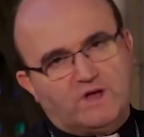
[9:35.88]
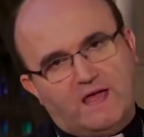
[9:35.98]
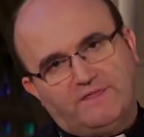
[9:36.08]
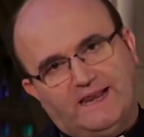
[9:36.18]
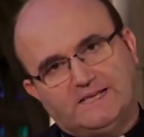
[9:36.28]
lo
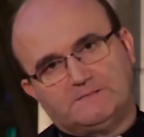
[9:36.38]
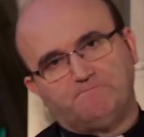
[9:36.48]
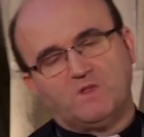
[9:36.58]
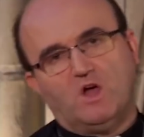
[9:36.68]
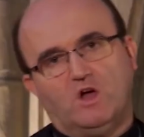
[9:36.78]
que hacen
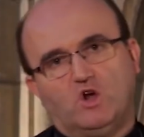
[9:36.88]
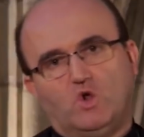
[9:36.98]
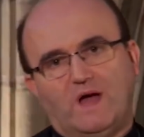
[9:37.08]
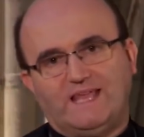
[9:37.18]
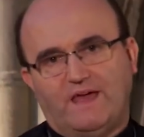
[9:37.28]
es
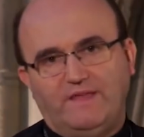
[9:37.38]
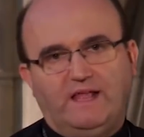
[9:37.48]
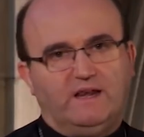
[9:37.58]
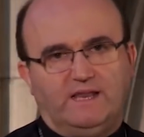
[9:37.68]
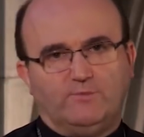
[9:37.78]
no
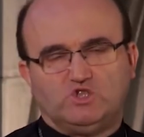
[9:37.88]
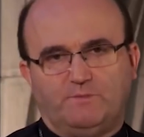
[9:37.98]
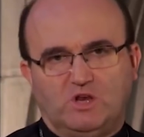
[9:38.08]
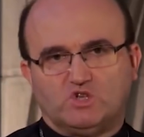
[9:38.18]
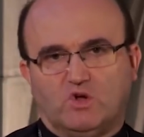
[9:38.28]
añadir ni
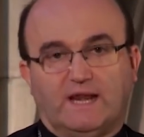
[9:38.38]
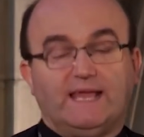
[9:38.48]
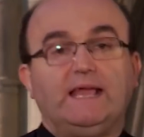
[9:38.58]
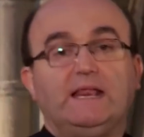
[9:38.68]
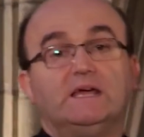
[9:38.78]
mucho menos
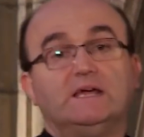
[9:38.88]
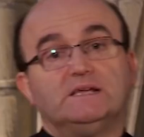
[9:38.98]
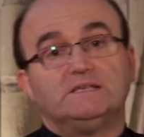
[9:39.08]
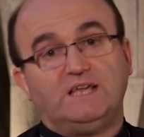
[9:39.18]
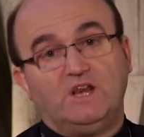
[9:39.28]
corregir,
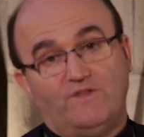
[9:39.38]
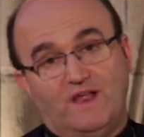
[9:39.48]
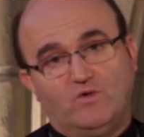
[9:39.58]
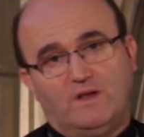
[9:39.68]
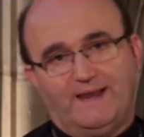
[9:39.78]
sino
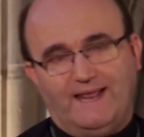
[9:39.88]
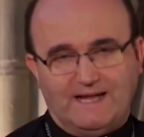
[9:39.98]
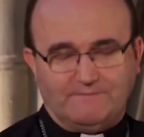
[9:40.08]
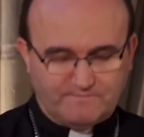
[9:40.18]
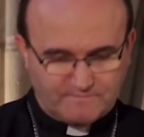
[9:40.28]
de alguna
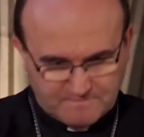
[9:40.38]
manera